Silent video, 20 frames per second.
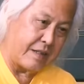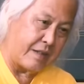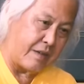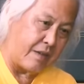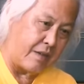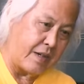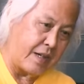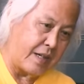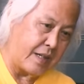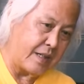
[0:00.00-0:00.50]
ข
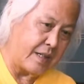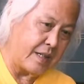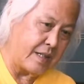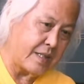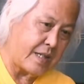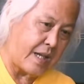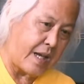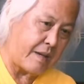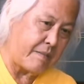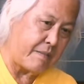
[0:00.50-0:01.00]
องเองดี
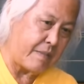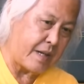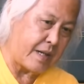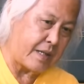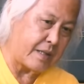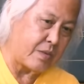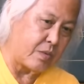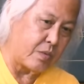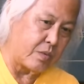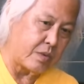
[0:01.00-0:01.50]
ไซน์มา
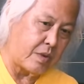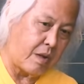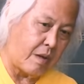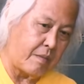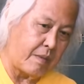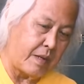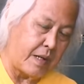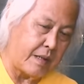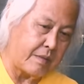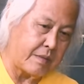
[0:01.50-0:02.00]
ถูกต้อ
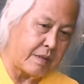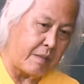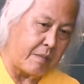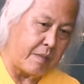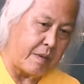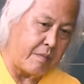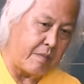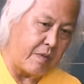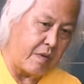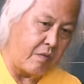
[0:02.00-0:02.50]
งหมดแล้วแต่
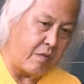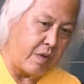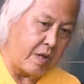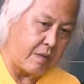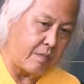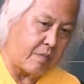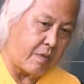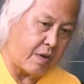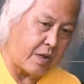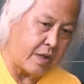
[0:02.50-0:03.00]
มันมีวี
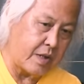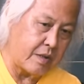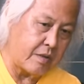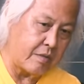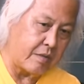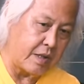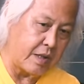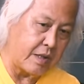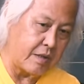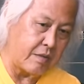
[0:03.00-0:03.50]
คพอยต์ต
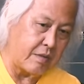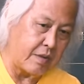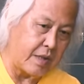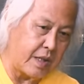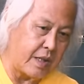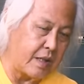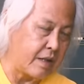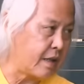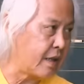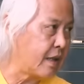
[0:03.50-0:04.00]
รงนี้ตรง
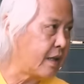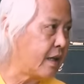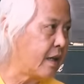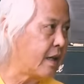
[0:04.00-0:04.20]
นี้นี่